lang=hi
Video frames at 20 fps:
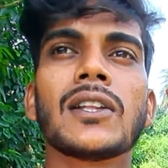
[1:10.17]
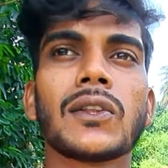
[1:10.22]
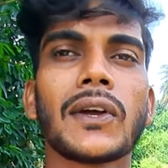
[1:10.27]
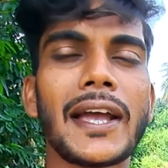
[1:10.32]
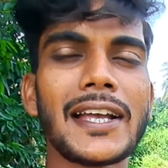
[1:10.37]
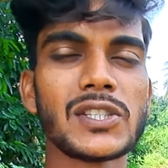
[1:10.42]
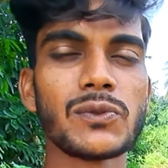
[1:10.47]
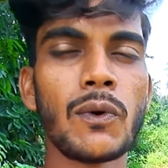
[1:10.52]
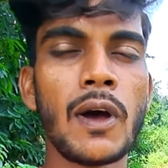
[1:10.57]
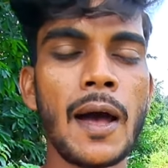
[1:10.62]
तो
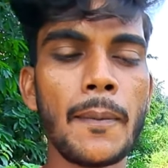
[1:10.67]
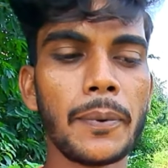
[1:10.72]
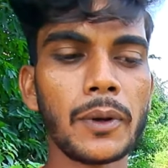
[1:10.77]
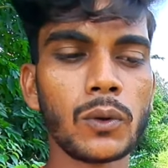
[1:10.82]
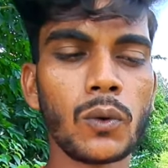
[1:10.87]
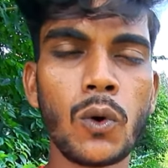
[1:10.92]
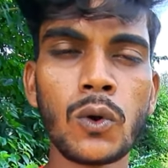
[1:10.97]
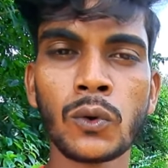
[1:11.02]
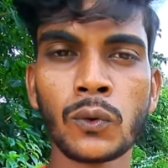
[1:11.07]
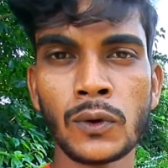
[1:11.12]
गैस वहाँ पर
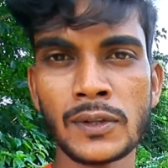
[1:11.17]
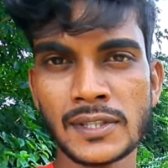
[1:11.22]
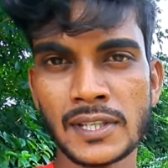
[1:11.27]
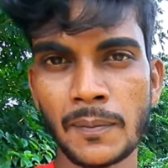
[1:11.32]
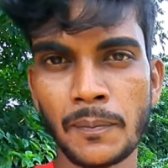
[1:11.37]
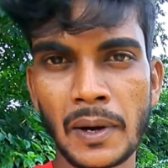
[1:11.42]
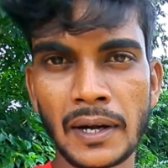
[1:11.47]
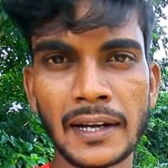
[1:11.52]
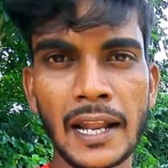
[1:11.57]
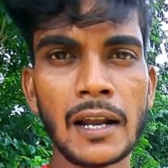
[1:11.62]
कौन कौन सा
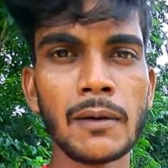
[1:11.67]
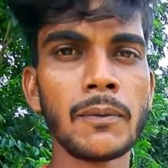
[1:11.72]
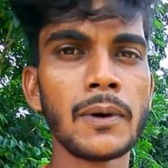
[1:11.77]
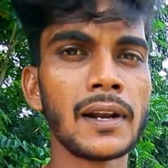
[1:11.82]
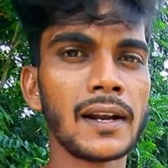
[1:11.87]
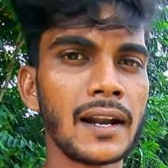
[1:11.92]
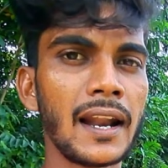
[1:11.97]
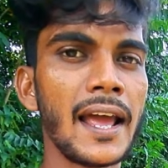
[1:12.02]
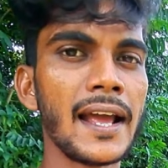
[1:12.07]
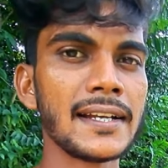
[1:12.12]
पंडाल
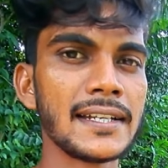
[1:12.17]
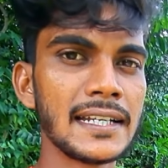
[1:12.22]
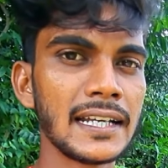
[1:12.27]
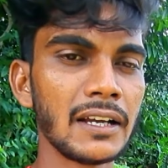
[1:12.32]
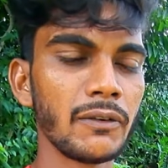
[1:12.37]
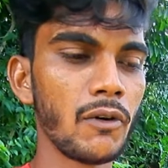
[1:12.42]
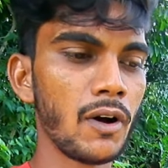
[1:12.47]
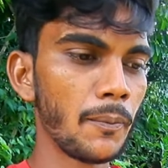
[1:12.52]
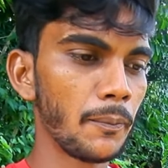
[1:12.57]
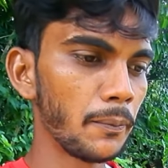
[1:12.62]
बन रहा है ठीक
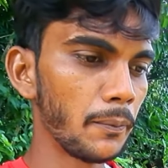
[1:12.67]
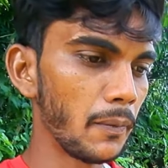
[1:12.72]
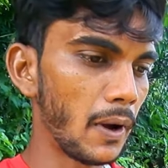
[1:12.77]
है वो